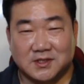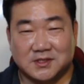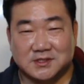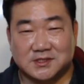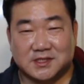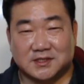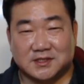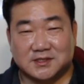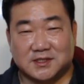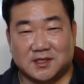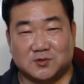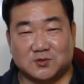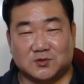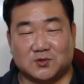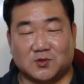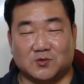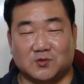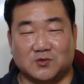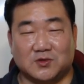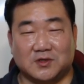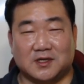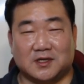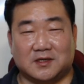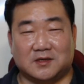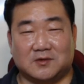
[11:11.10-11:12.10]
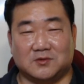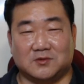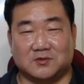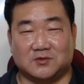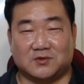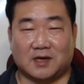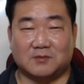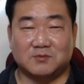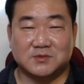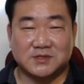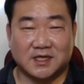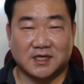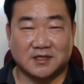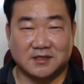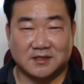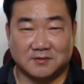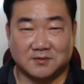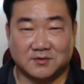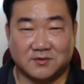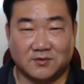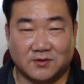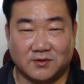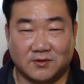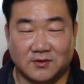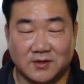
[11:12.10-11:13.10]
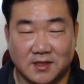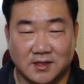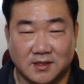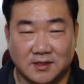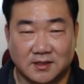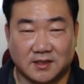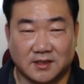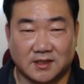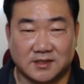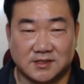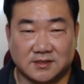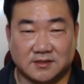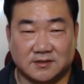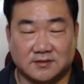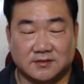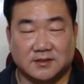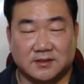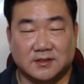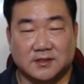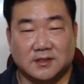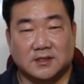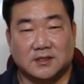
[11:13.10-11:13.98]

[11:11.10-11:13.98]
사자하고 또 우리나라하고 또 아무 상관없고 그래서